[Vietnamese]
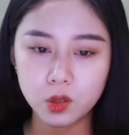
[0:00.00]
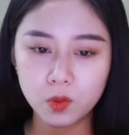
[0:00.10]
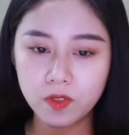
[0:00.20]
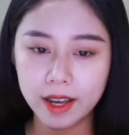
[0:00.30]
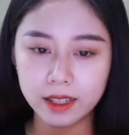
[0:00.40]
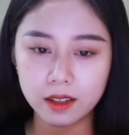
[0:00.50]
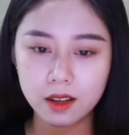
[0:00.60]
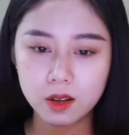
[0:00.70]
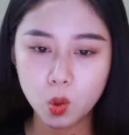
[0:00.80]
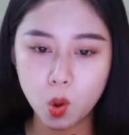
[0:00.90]
Đúng vậy,
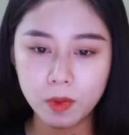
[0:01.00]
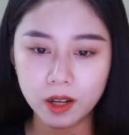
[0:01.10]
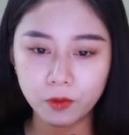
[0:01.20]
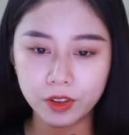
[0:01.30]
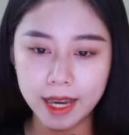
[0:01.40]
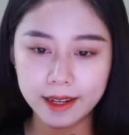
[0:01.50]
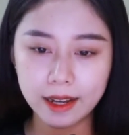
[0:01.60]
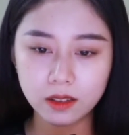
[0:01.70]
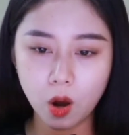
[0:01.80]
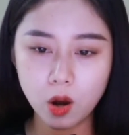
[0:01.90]
Cô mừng vì anh
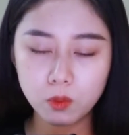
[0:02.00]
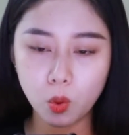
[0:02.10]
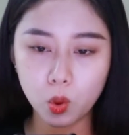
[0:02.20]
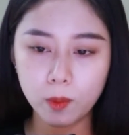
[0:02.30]
đã có một